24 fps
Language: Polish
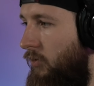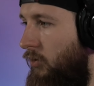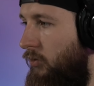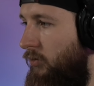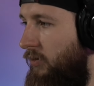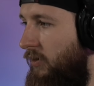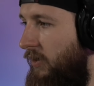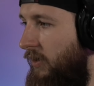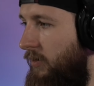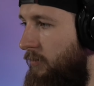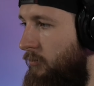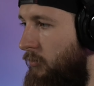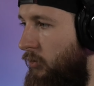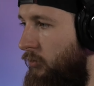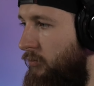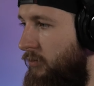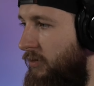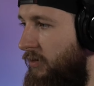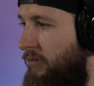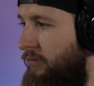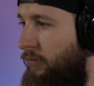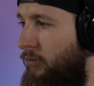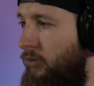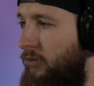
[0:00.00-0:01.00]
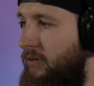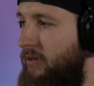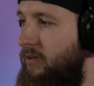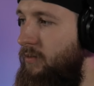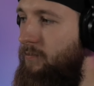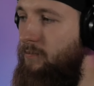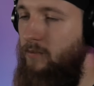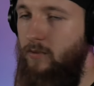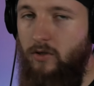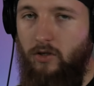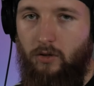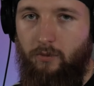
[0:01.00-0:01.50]
Online Mode False.
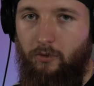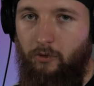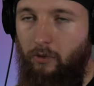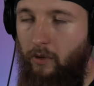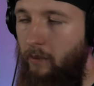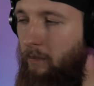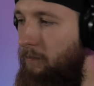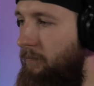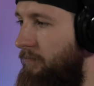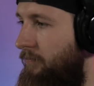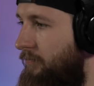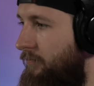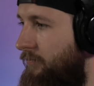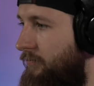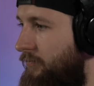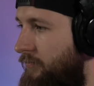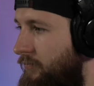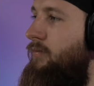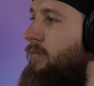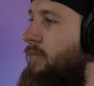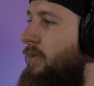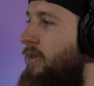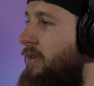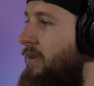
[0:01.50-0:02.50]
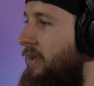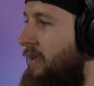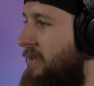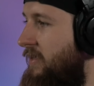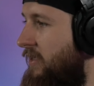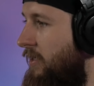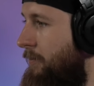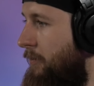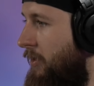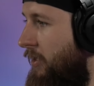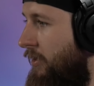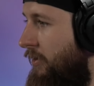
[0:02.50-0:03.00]
Zrobiłem.
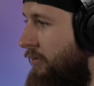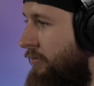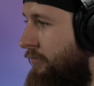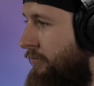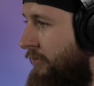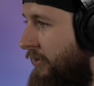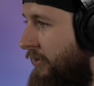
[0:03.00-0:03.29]
Następnie